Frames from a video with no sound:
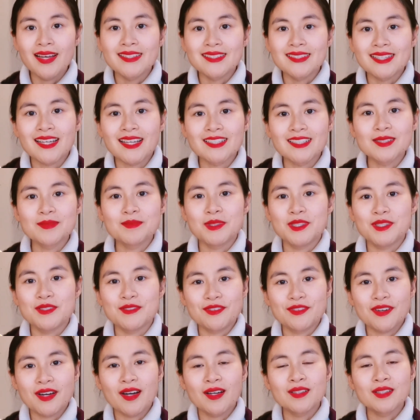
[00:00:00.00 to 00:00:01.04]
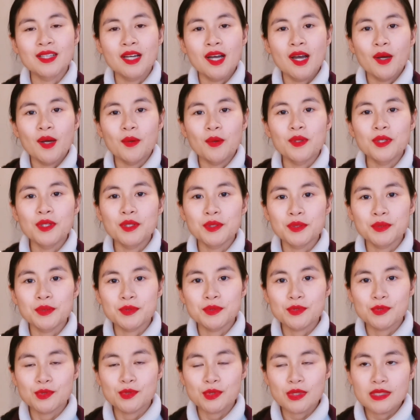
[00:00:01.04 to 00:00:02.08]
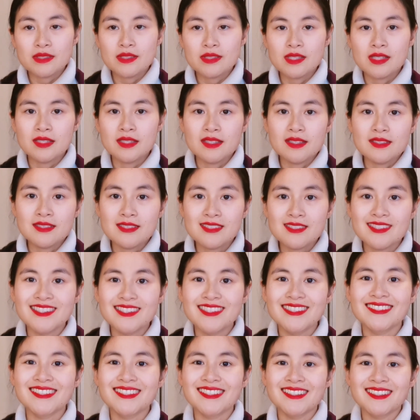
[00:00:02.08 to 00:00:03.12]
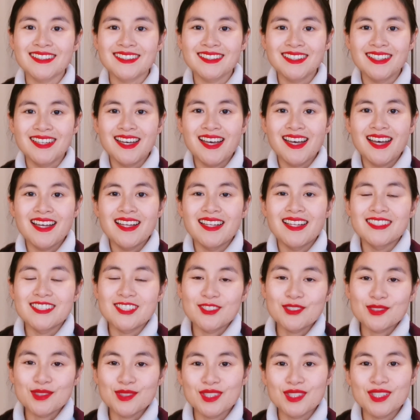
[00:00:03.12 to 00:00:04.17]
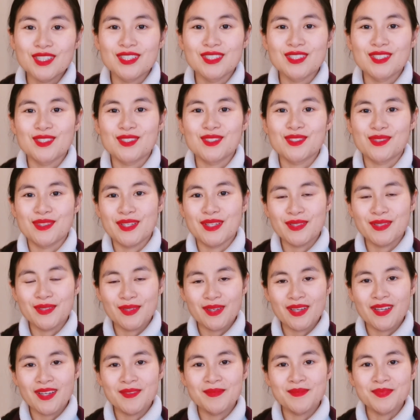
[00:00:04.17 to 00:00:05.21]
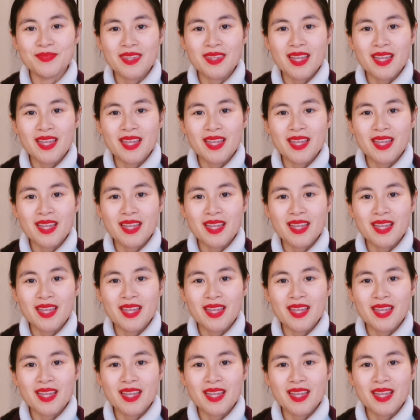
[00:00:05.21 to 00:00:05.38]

打个比方，我有最近一期的基础课的学员，